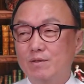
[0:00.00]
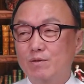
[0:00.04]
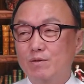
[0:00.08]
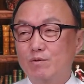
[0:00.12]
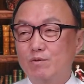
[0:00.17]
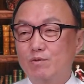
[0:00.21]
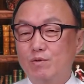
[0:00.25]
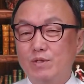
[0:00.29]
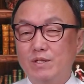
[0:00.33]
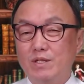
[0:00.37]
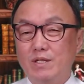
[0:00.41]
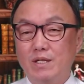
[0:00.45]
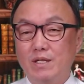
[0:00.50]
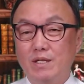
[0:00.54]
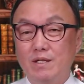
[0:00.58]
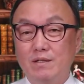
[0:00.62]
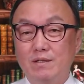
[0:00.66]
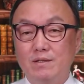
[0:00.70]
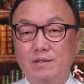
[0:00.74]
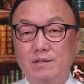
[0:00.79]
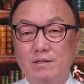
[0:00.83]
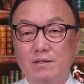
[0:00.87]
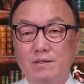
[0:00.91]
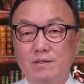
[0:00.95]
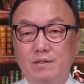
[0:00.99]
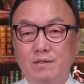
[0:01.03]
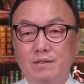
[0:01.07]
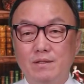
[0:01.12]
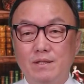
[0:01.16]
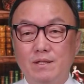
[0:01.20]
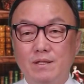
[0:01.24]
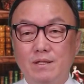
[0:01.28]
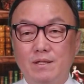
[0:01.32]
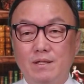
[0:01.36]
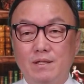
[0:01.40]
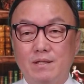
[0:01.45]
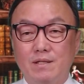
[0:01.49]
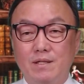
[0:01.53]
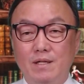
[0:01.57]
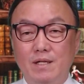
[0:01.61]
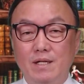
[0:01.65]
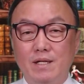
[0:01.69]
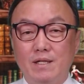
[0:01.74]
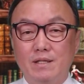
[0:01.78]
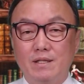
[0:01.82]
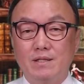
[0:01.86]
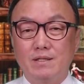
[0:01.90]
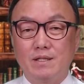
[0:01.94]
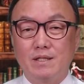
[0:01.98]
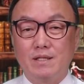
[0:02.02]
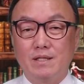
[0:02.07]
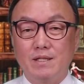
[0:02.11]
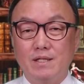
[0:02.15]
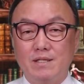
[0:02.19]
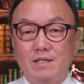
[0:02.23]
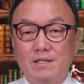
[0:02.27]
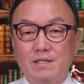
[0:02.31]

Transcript: 국회의원들이나 권력자들이